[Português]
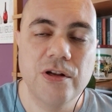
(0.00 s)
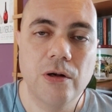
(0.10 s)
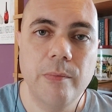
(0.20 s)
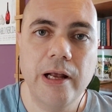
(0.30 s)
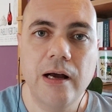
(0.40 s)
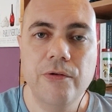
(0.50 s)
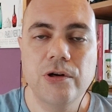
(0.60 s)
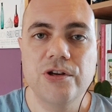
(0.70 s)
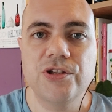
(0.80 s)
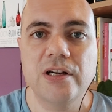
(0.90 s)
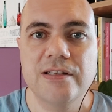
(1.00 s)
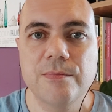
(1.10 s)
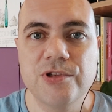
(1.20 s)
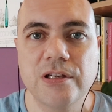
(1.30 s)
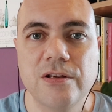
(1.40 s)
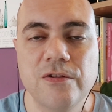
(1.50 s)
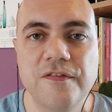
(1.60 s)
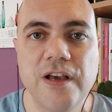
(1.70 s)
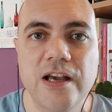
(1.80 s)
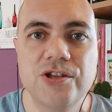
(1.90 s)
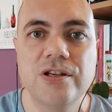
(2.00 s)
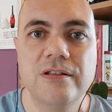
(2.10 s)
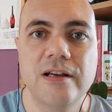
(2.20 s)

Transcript: neoliberal e nós trazemos aqui o viés